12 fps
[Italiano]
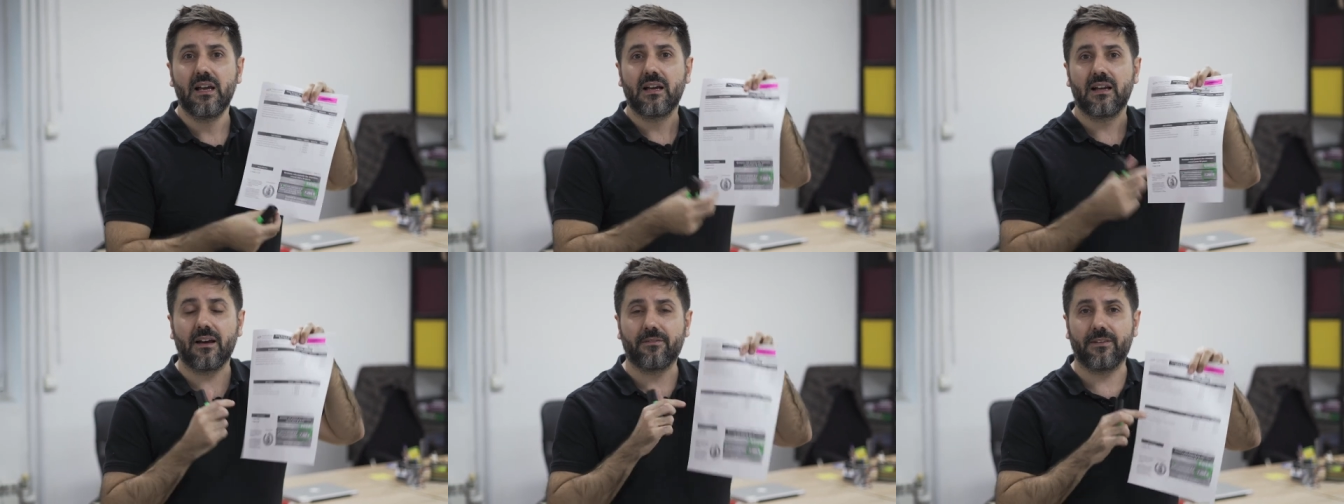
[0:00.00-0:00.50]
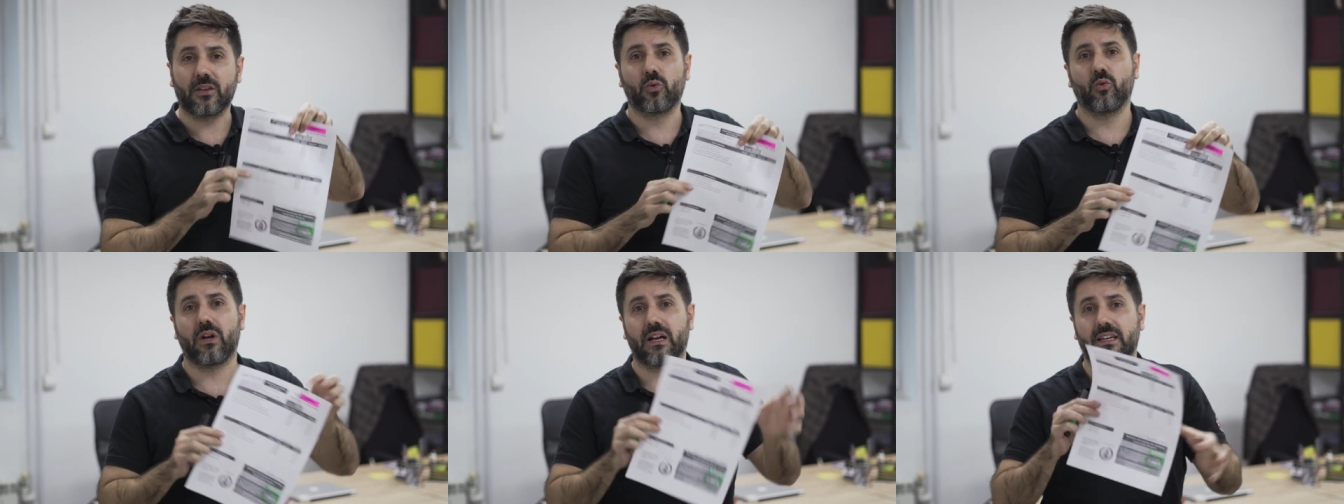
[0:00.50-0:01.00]
la
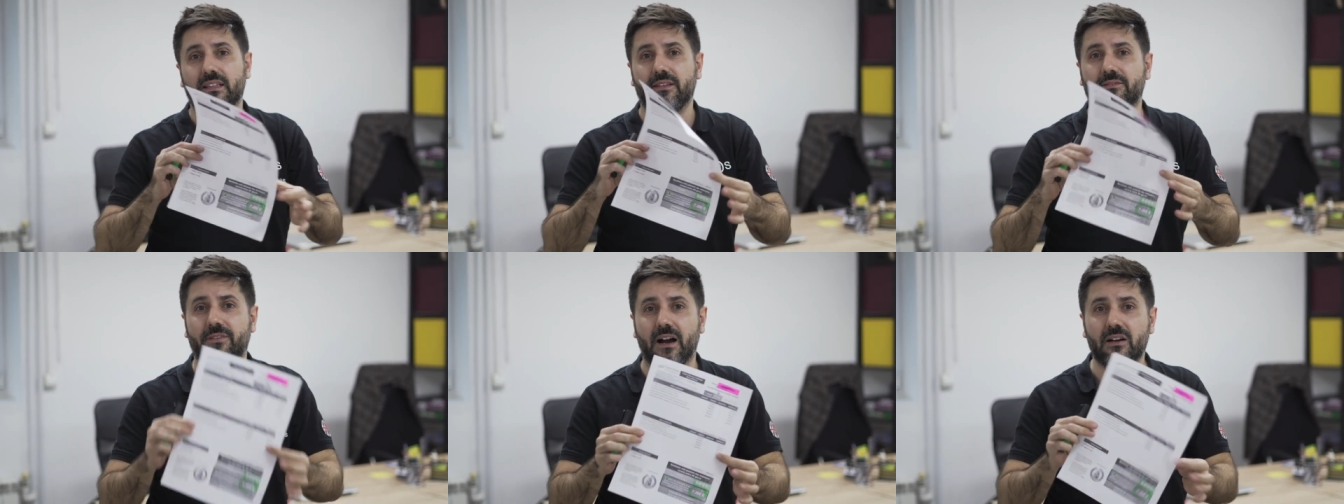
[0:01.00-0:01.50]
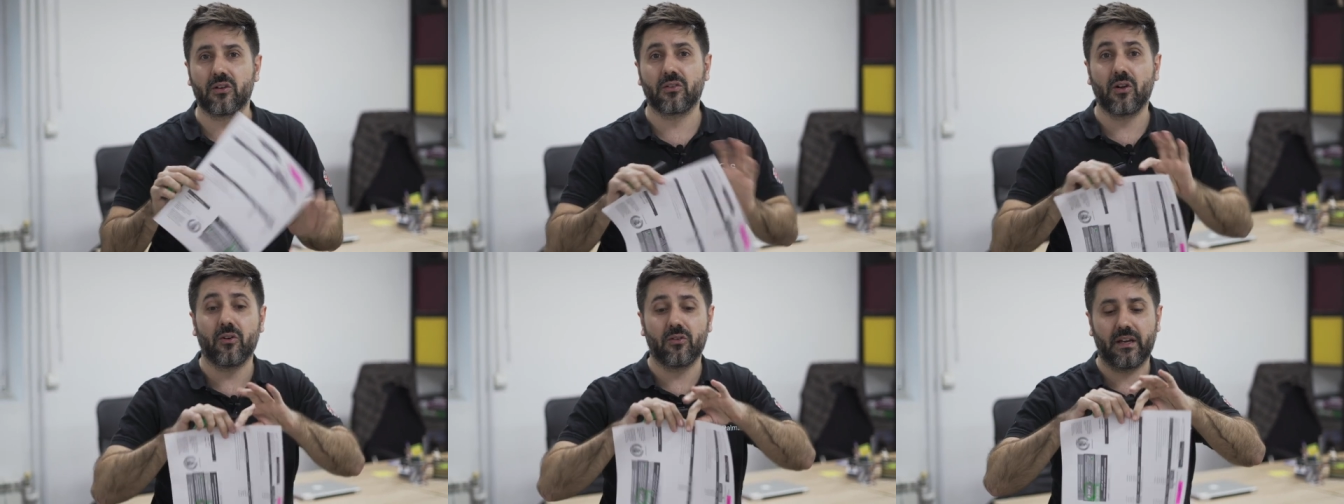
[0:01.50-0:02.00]
fattura che ti
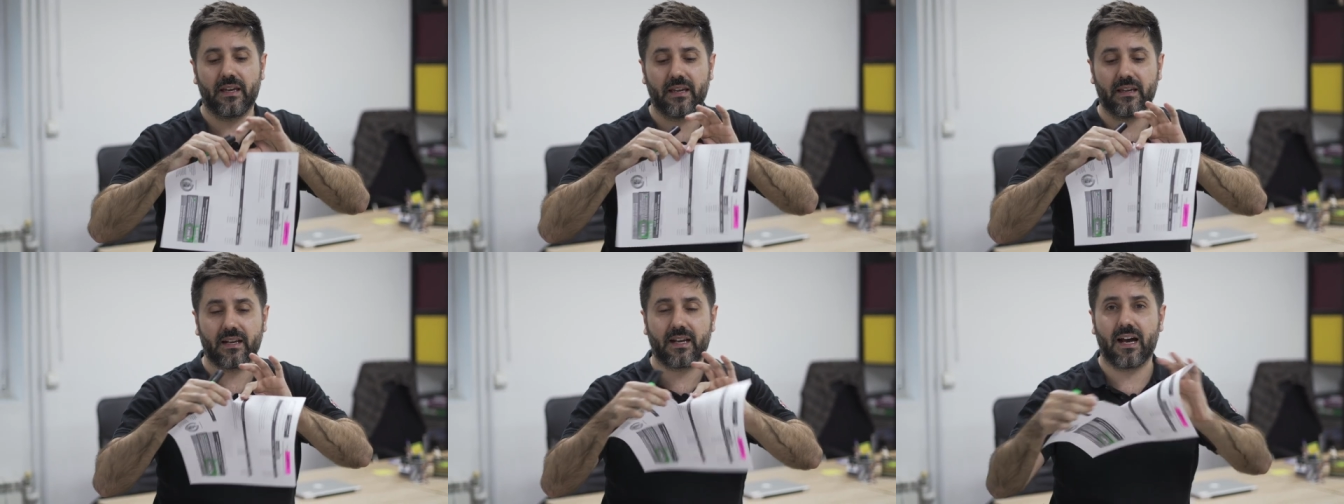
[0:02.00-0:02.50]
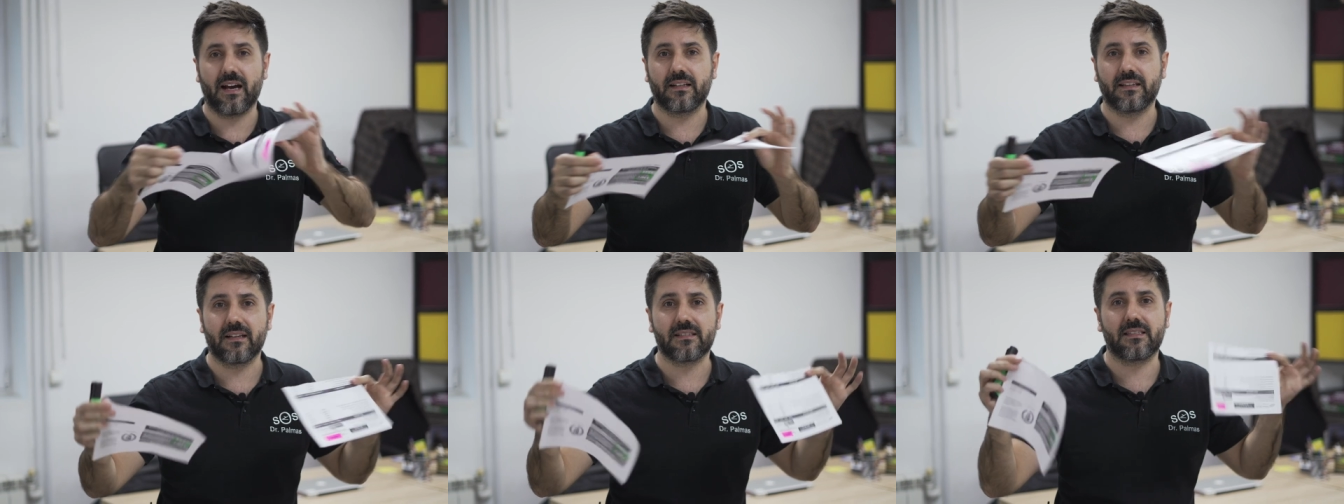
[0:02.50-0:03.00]
fanno è
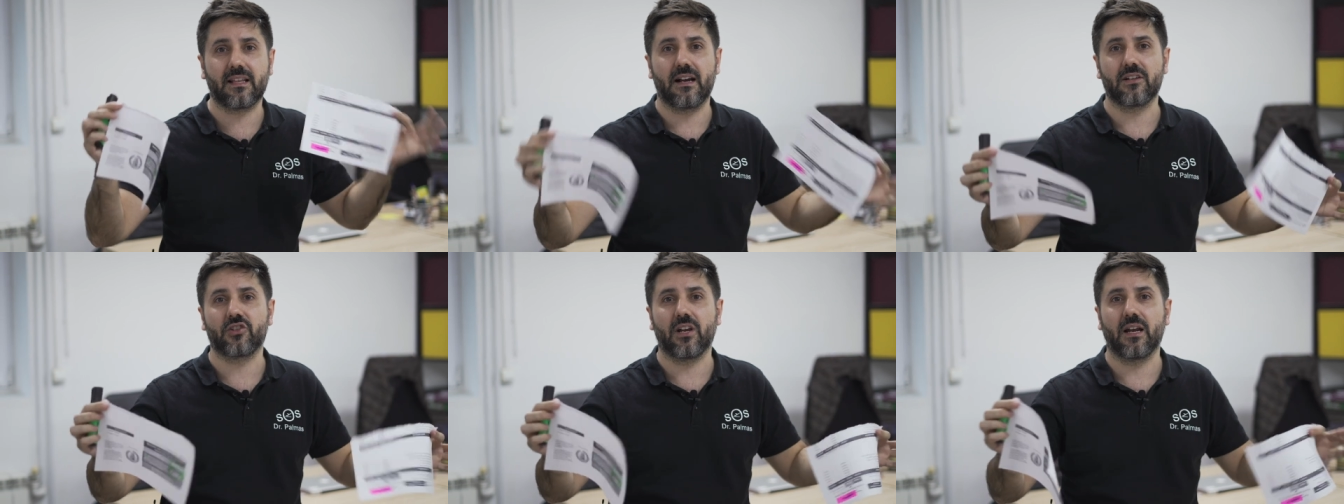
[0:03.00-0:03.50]
carta straccia,